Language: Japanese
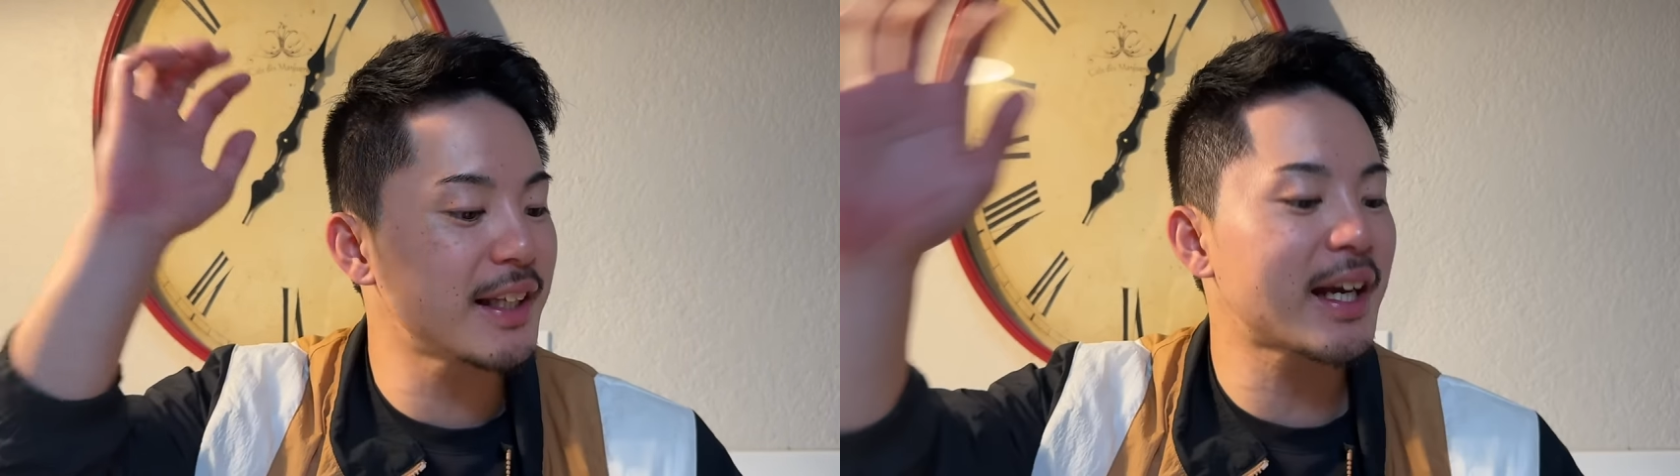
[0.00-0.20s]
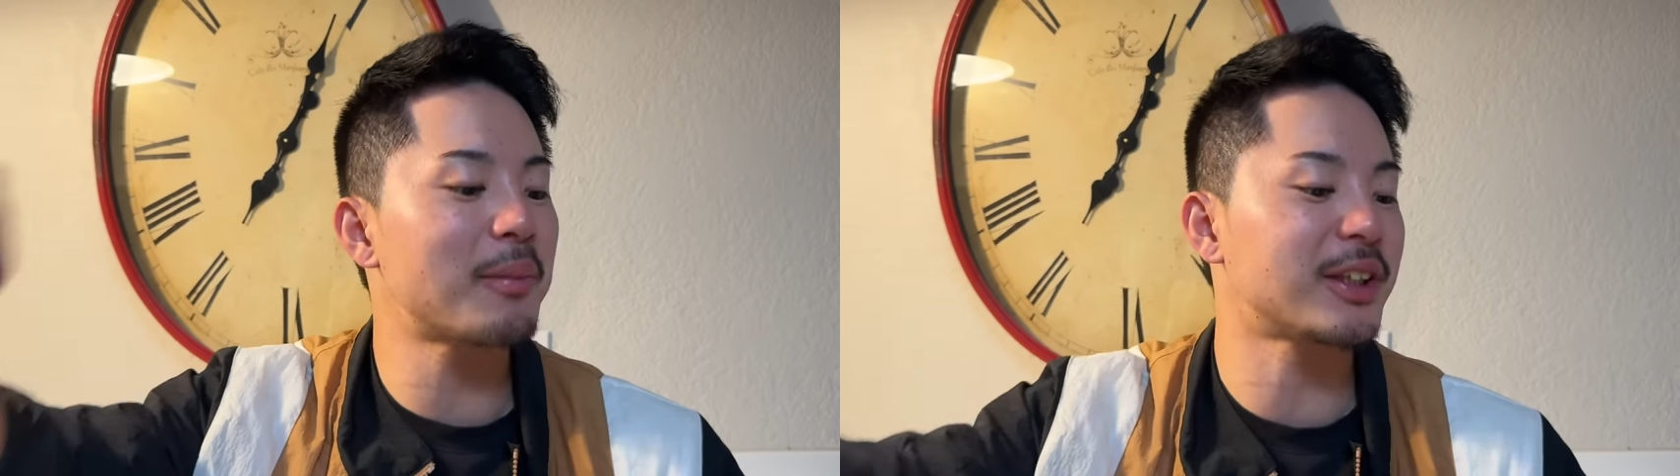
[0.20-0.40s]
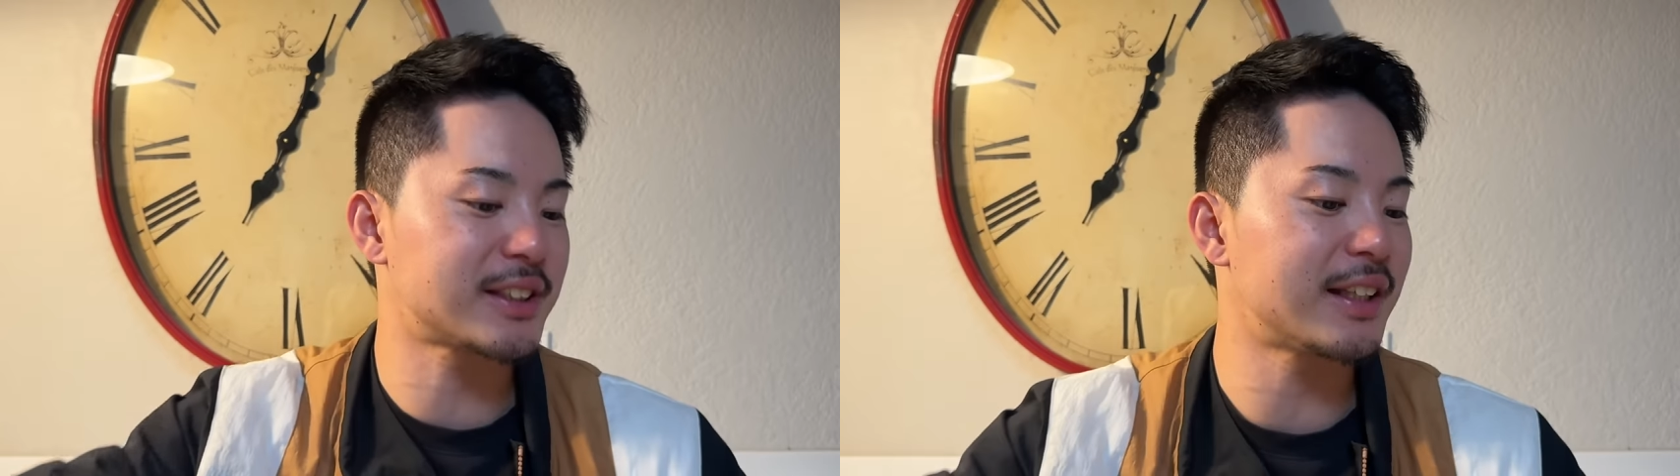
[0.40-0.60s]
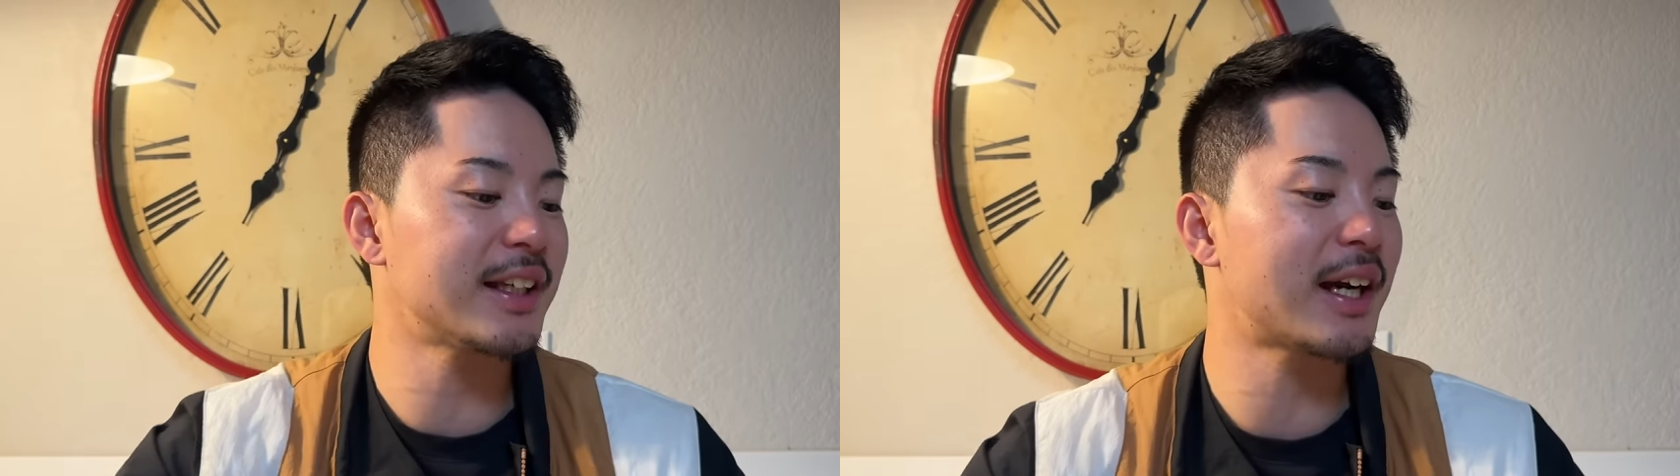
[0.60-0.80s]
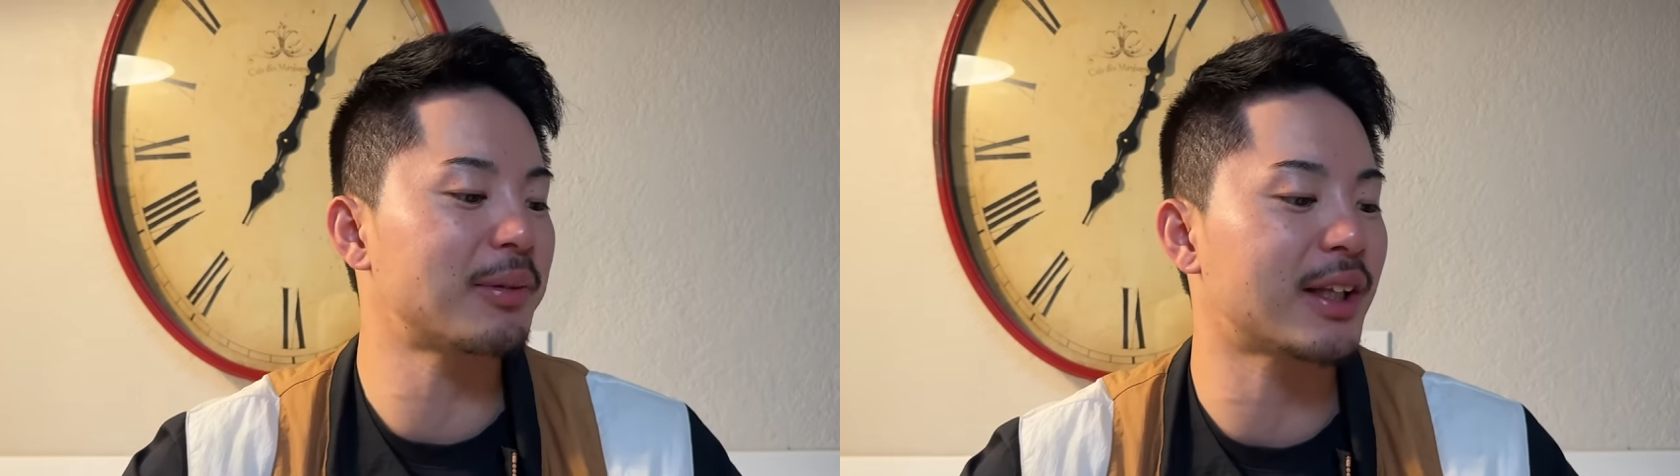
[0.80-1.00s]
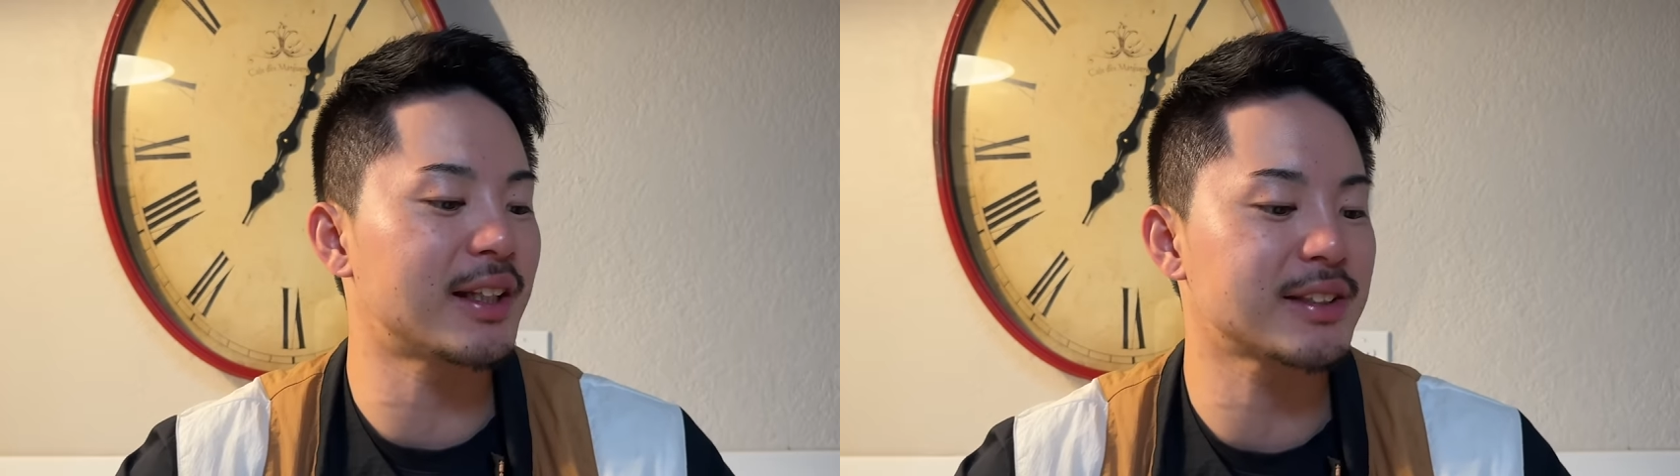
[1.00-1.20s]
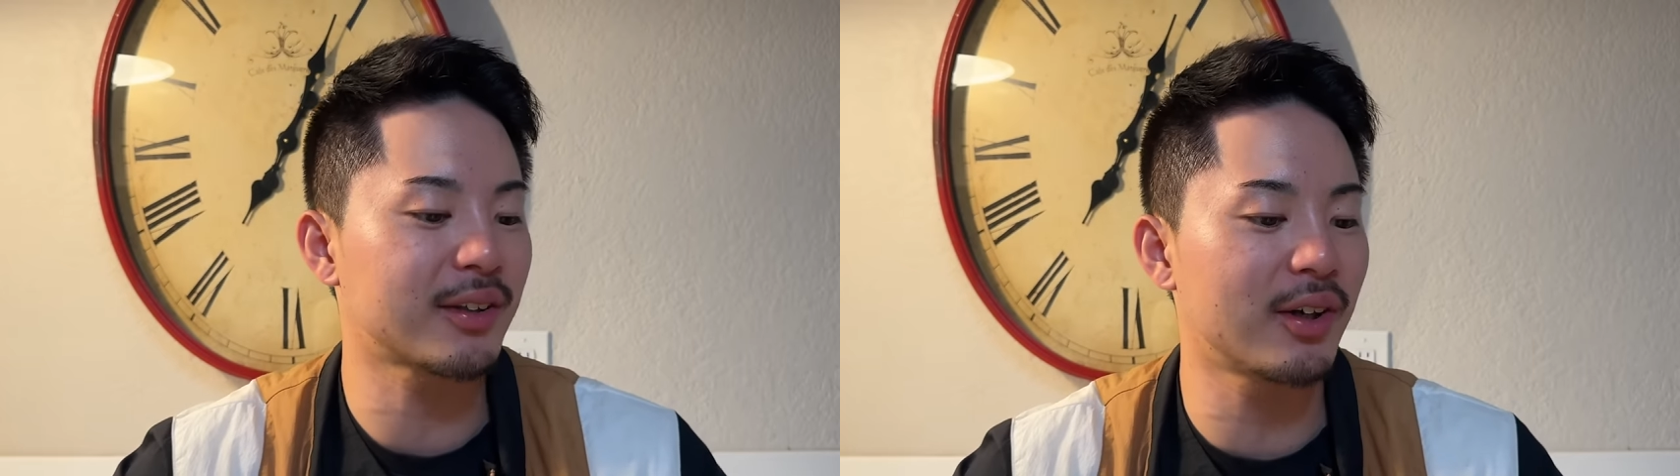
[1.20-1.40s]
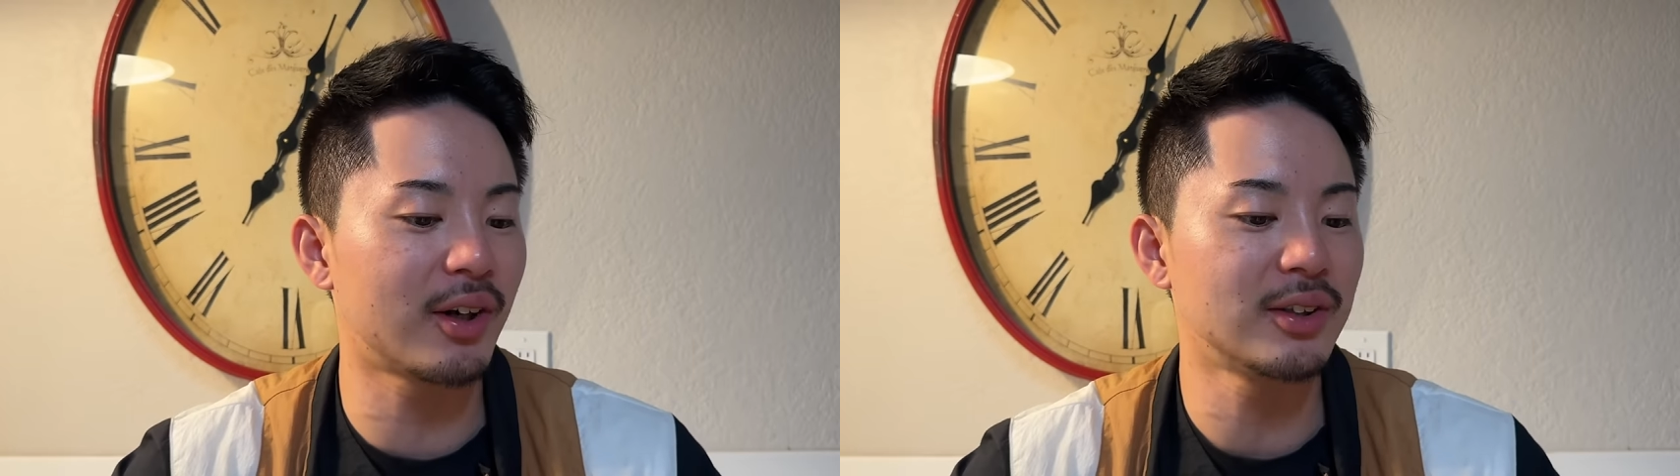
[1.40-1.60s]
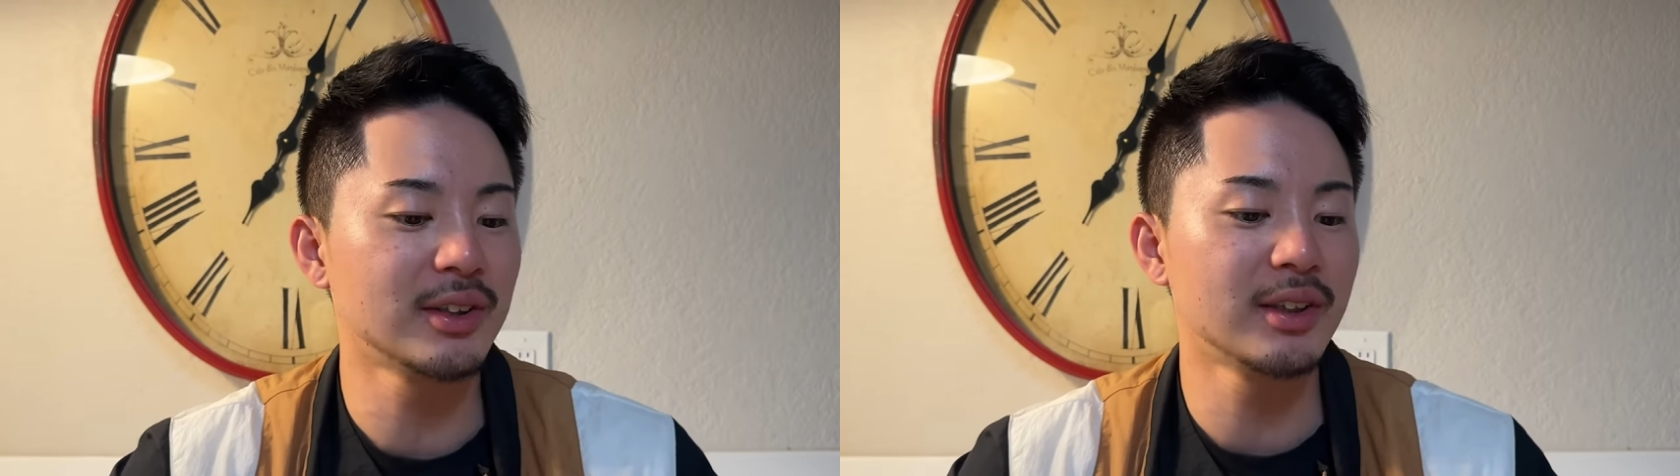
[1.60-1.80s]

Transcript: 2回表ですね、2回表なんですけど、